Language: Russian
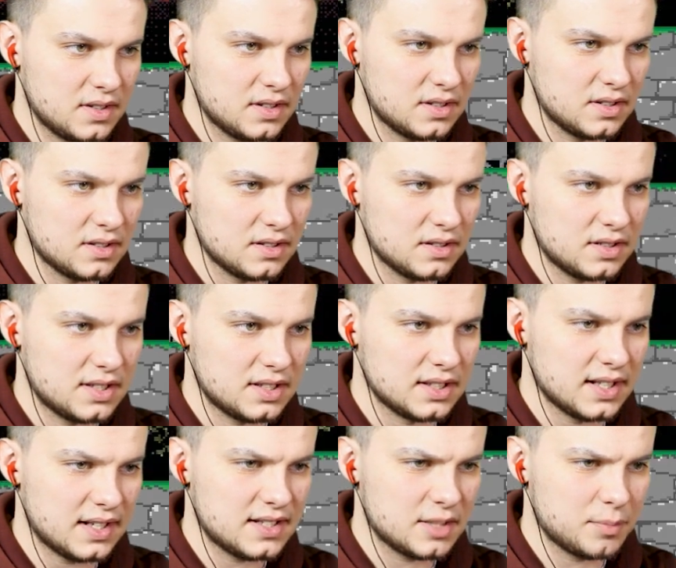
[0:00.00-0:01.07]
Э,
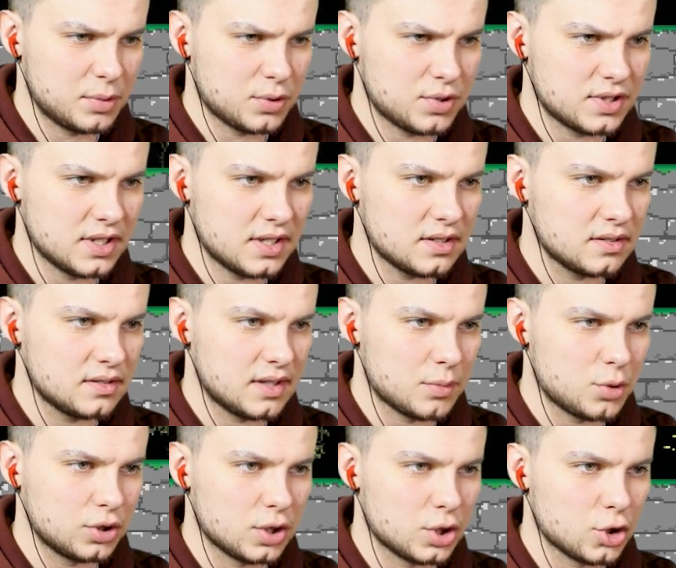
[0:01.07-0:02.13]
сердце плюс сердце.
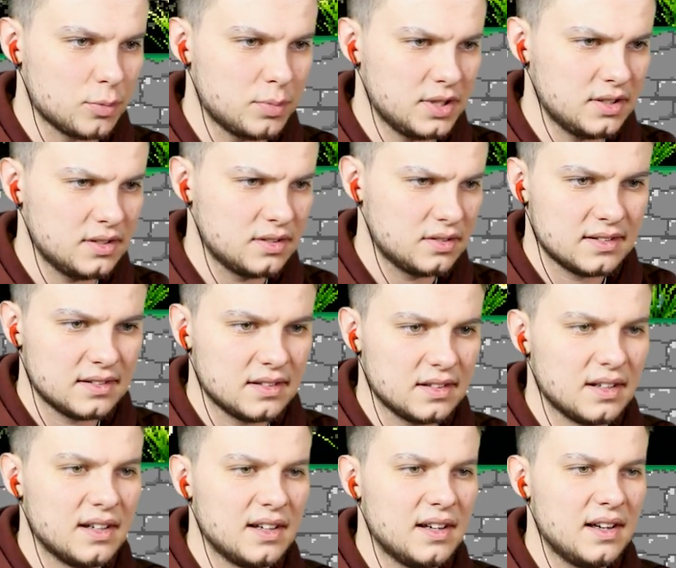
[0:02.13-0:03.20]
Там что-то еще было?
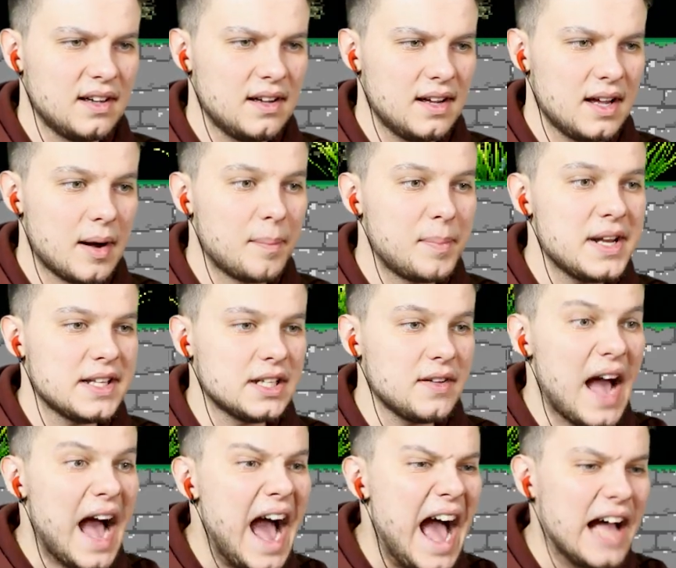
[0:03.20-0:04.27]
А, -а, -а блин, я не...
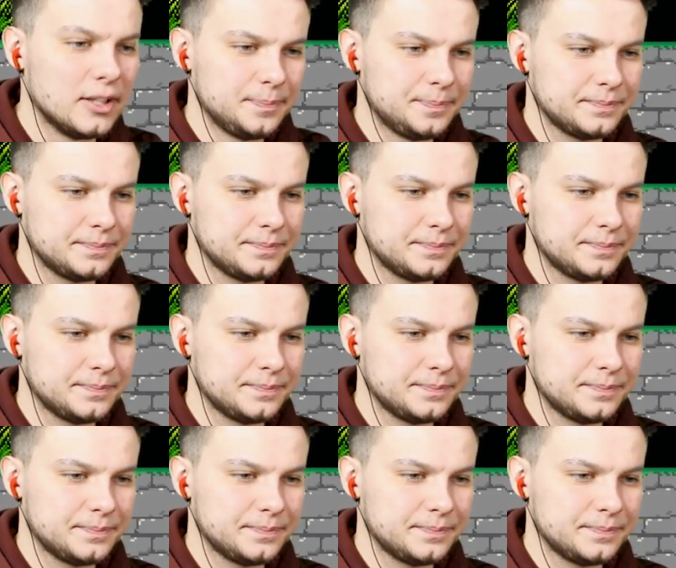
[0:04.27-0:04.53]
А, -а,